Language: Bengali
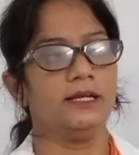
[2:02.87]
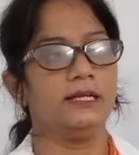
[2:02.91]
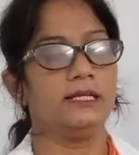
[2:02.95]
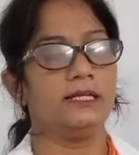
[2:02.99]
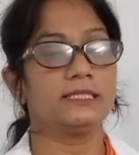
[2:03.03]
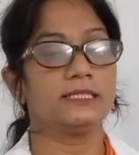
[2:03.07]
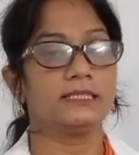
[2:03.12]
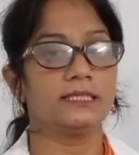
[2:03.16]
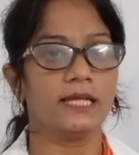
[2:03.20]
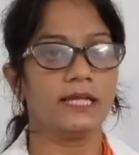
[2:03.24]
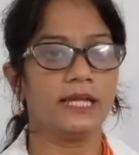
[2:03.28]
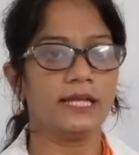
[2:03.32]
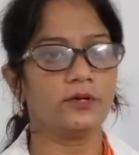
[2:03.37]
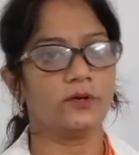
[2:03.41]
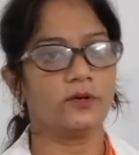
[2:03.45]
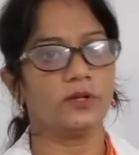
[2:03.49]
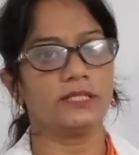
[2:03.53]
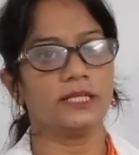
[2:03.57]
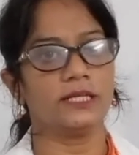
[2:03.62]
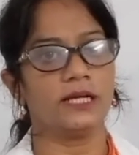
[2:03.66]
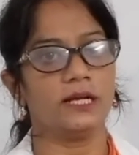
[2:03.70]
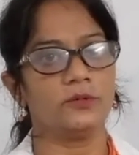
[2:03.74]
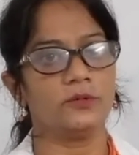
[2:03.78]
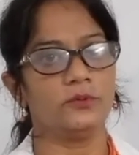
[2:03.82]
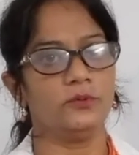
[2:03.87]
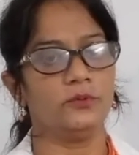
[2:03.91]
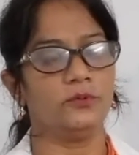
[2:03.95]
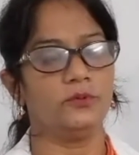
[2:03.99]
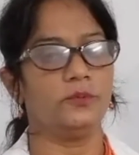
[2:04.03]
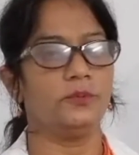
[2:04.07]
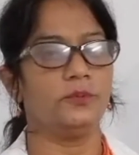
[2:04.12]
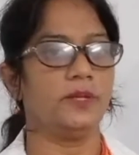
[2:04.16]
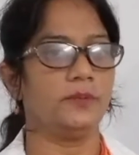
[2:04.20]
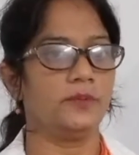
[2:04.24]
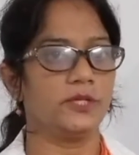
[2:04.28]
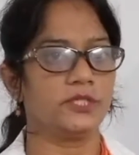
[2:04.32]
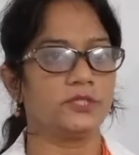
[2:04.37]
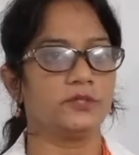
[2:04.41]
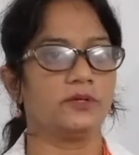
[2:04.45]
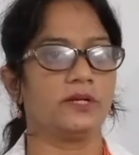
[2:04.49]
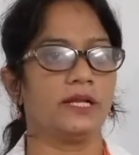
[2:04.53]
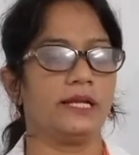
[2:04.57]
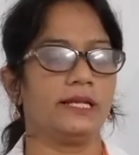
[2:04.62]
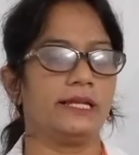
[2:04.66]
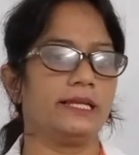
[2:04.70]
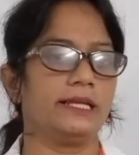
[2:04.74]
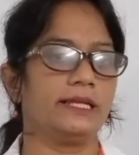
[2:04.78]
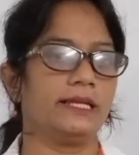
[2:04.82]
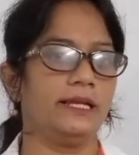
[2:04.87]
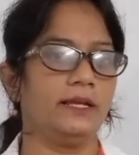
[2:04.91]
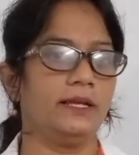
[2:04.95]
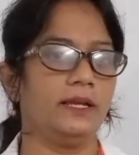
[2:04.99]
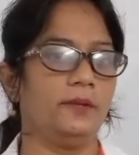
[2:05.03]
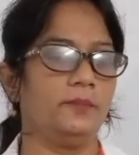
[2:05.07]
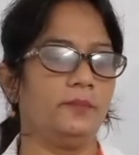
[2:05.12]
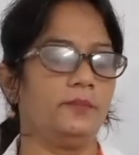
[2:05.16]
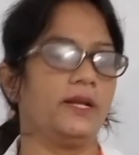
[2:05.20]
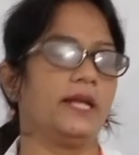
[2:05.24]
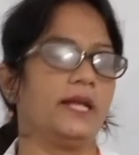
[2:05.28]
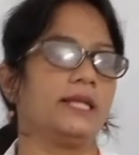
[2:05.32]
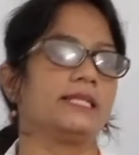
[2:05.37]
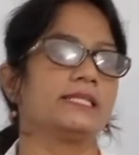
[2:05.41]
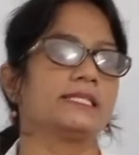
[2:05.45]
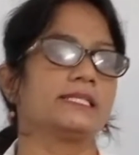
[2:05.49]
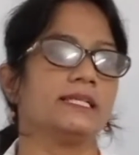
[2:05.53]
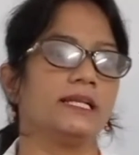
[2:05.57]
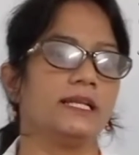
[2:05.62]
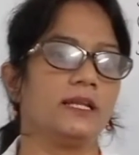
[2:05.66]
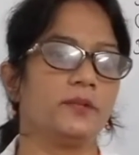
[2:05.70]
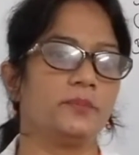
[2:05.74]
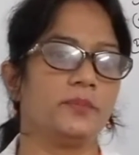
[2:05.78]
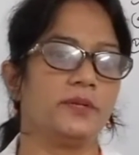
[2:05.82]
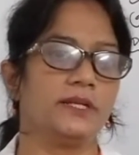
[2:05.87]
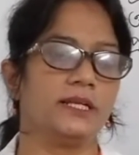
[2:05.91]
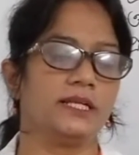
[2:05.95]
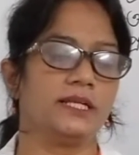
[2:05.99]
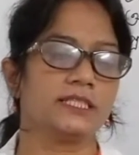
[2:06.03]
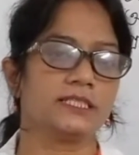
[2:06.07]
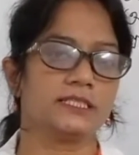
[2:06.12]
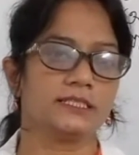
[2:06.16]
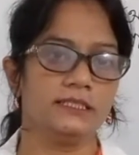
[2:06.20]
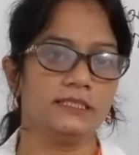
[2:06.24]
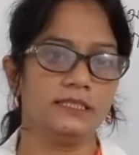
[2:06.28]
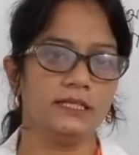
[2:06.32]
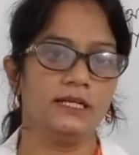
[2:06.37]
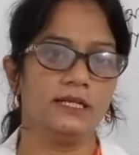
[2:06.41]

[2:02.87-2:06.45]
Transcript: সেই কথাগুলো বিবেচনায় রেখে প্রাণী শ্রেণীর বিন্যাসটি